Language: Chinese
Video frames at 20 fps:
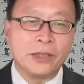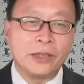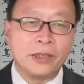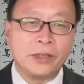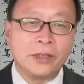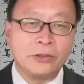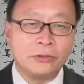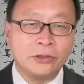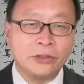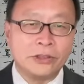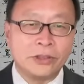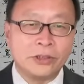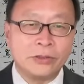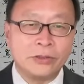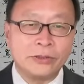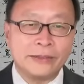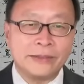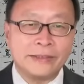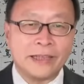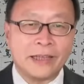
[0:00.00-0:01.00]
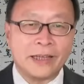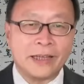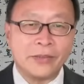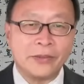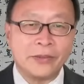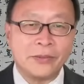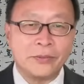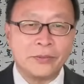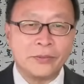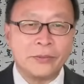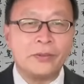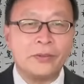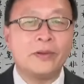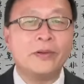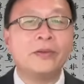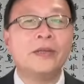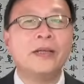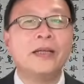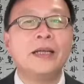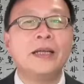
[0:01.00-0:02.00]
欧洲三国，
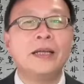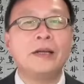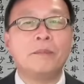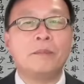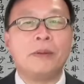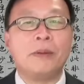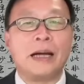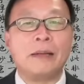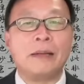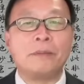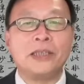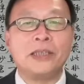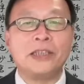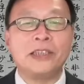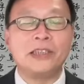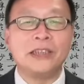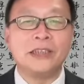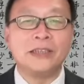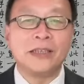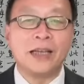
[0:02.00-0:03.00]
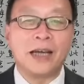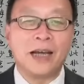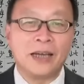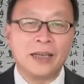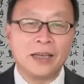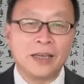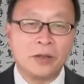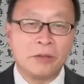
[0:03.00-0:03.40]
马屁精呐！